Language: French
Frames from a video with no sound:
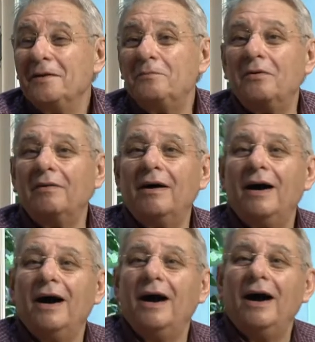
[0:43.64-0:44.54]
bon,
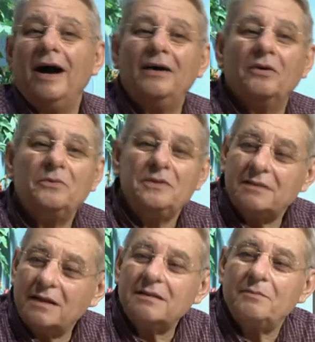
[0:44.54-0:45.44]
alors oui,
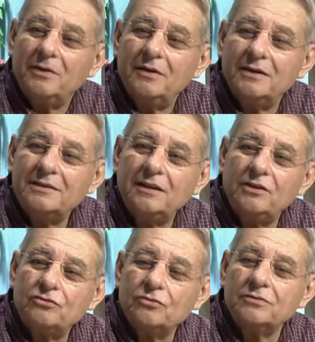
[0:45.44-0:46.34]
ça, ça c'est
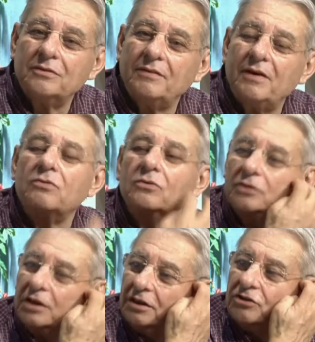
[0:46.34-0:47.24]
des choses d'avoir
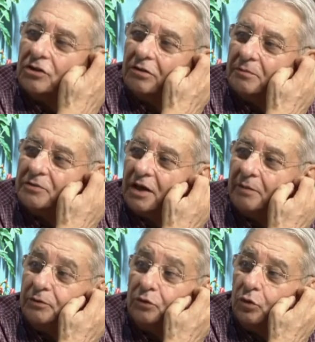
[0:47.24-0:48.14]
rencontré des gens comme ça,
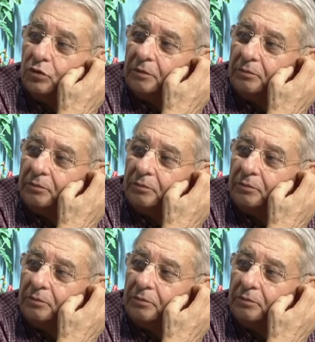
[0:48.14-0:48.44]
puis d'autres, et